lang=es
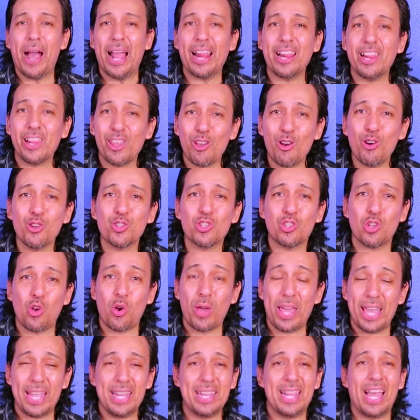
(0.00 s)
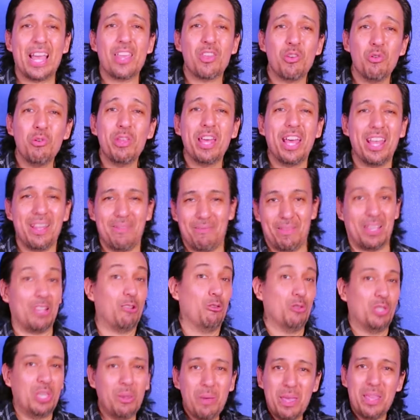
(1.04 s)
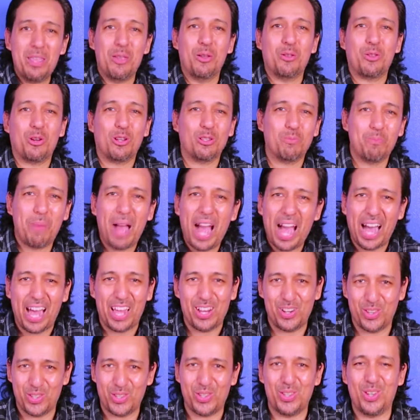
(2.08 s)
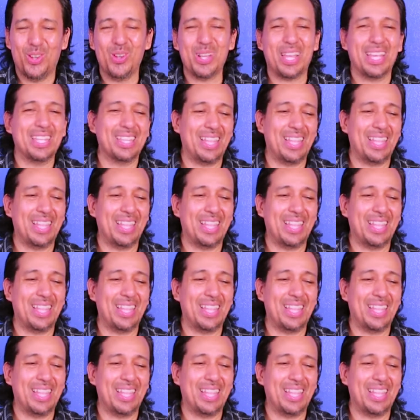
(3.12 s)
valioso en la ayuda inclusive de otros pájaros ¿no?